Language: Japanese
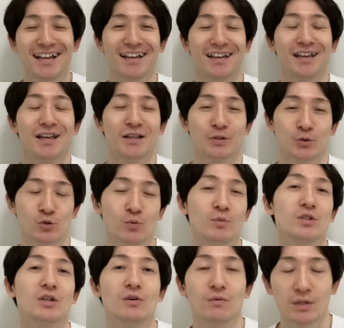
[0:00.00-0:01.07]
えのぞ
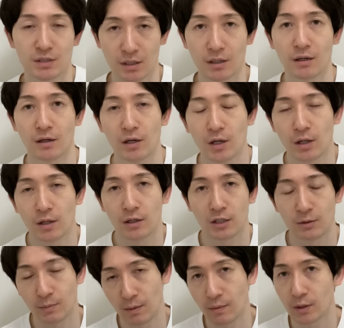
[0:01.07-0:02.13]
みちゃんはさ
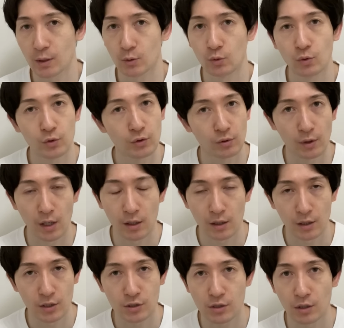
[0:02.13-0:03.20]
今までどういう恋
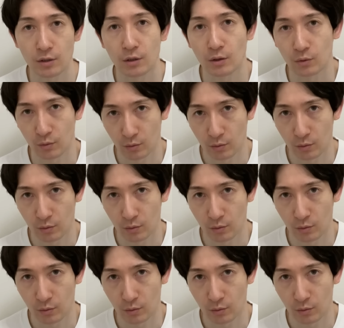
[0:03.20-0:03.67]
愛してきたの